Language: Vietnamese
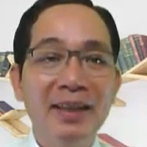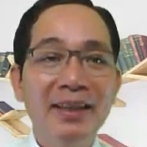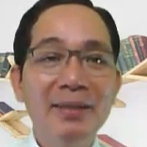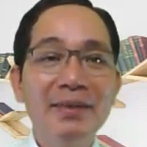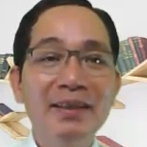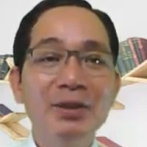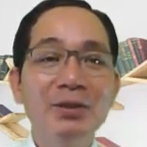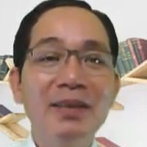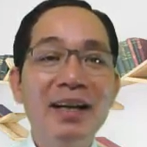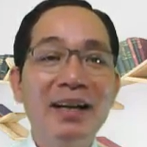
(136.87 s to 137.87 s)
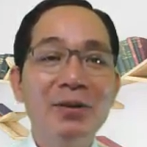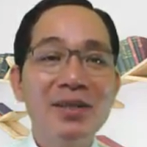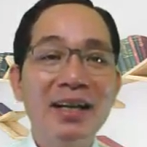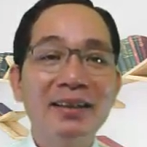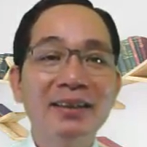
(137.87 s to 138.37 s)
Cái tiếp nữa chúng ta
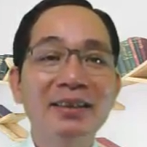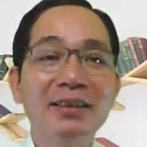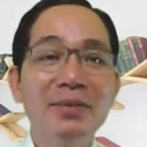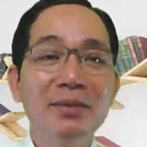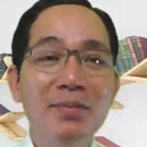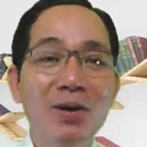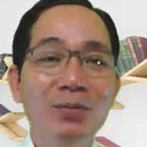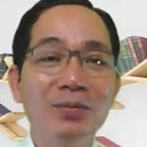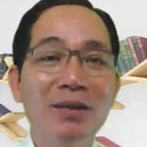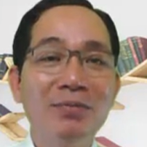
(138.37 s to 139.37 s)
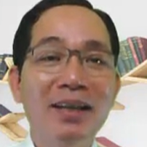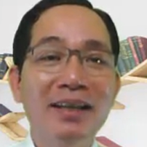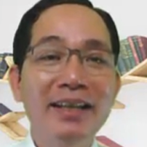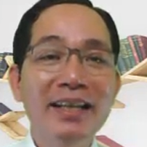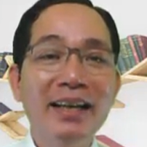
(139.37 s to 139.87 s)
khảo sát từ thứ 11 đọc
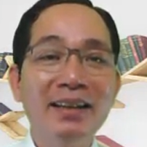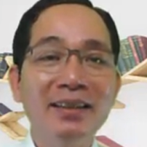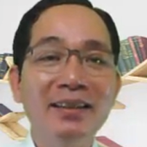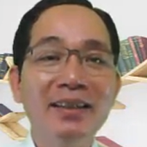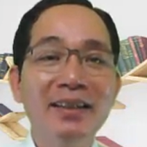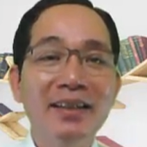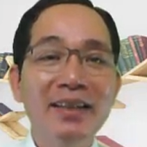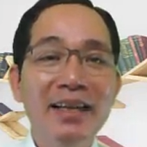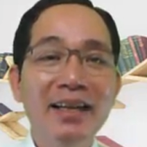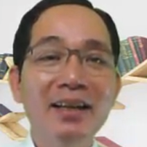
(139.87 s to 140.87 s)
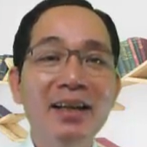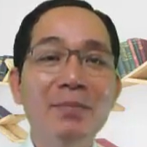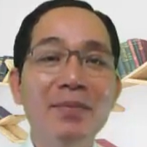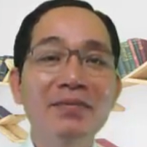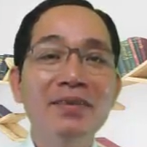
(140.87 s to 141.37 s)
là nian. Nian
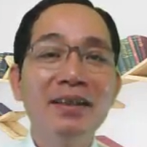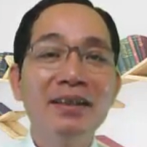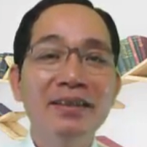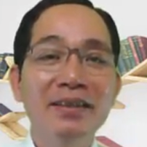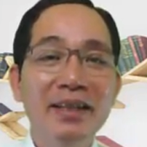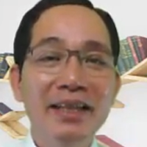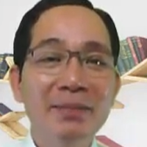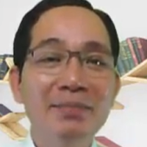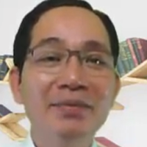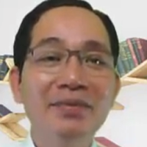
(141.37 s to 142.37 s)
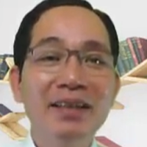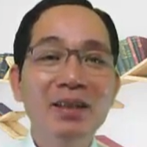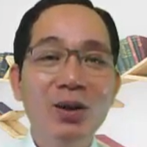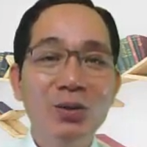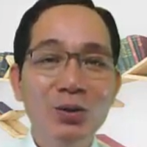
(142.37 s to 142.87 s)
âm Hán Việt là chữ niệm
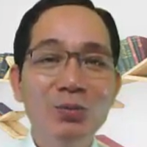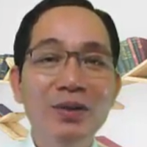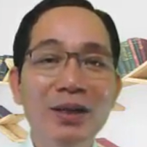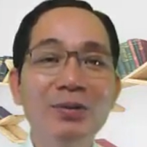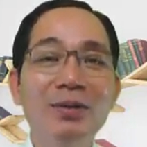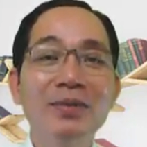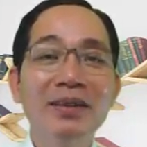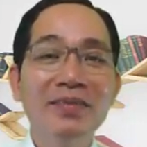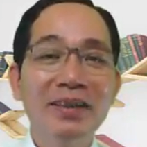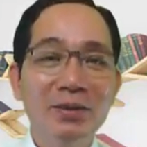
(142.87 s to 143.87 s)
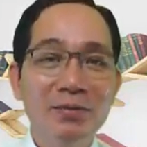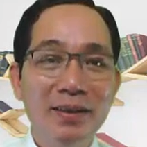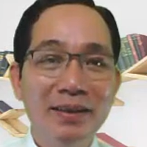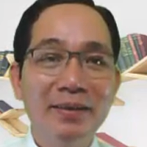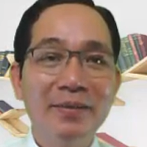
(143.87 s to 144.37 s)
vẫn còn dùng nhiều trong tiếng Việt của
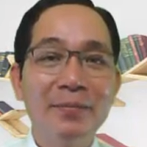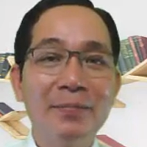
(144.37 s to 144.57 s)
mình